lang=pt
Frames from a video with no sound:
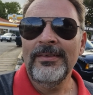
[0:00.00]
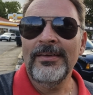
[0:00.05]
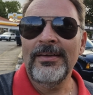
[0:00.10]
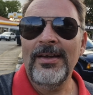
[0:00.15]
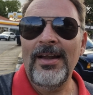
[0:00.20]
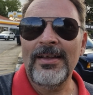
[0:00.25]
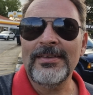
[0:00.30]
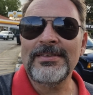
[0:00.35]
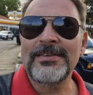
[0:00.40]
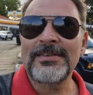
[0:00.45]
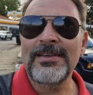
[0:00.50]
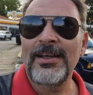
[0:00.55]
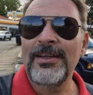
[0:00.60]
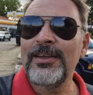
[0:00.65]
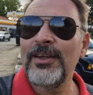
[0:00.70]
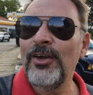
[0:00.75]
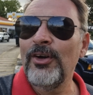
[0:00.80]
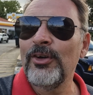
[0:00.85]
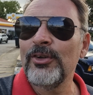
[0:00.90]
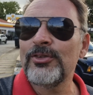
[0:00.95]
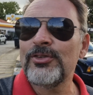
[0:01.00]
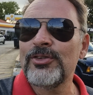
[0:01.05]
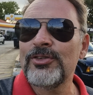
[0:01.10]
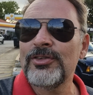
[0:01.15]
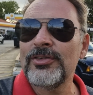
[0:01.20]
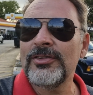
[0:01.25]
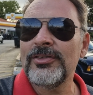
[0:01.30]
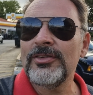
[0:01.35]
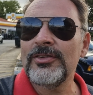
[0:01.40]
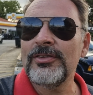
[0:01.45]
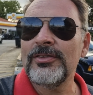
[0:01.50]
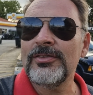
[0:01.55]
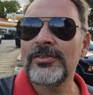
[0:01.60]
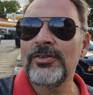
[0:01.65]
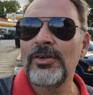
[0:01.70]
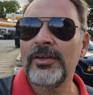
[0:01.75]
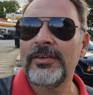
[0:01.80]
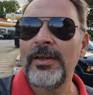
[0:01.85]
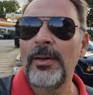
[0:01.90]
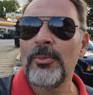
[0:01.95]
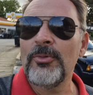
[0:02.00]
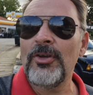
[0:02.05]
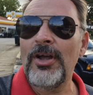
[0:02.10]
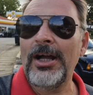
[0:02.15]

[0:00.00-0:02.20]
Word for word: Graças a Deus, só temos